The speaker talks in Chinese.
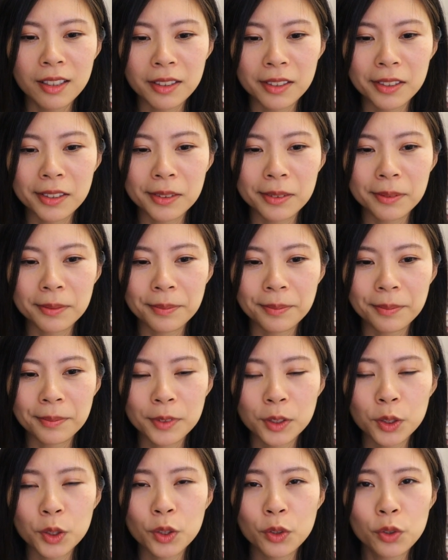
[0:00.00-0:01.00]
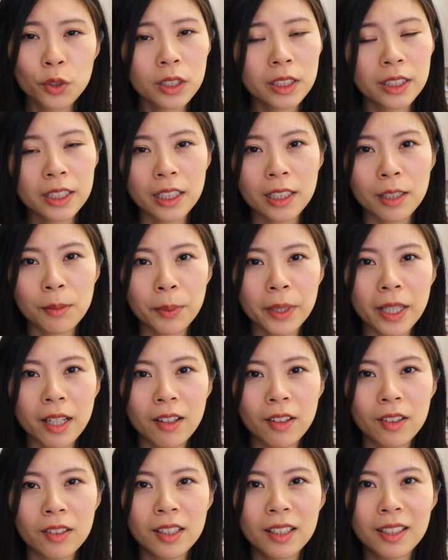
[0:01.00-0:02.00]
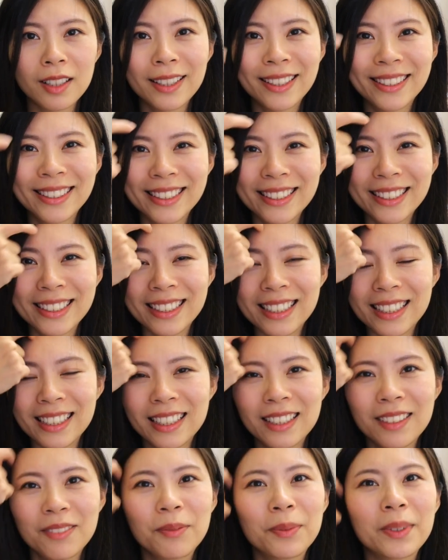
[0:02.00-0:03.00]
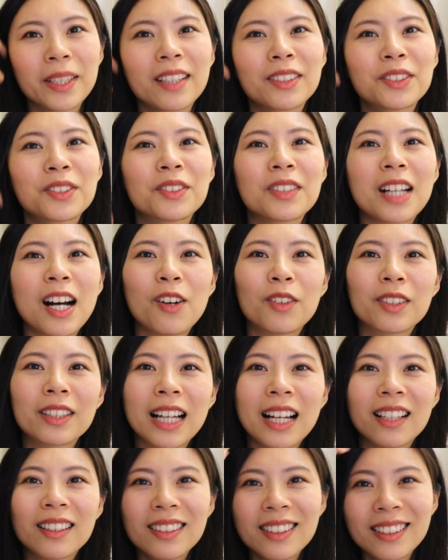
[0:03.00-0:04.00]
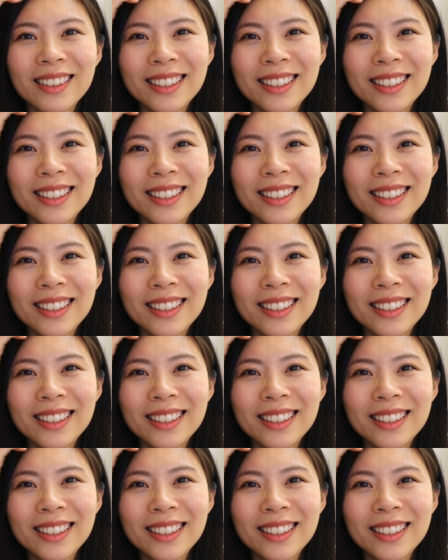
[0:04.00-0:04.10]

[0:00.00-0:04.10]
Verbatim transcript: 嗯，就是真的不要，不要去凹单，